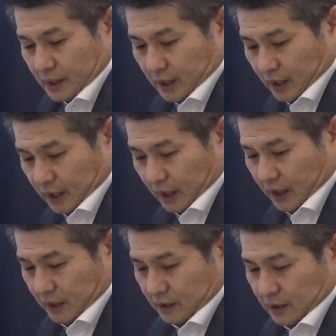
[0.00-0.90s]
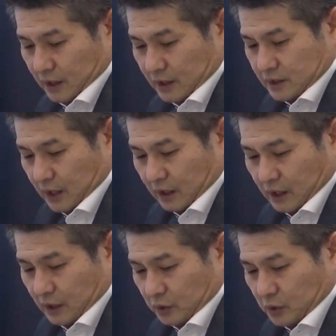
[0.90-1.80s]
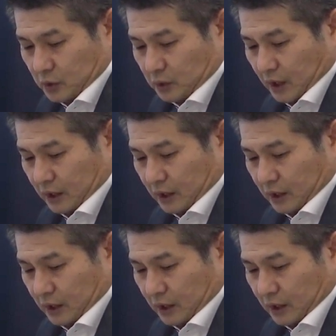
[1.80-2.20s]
やはり、3連休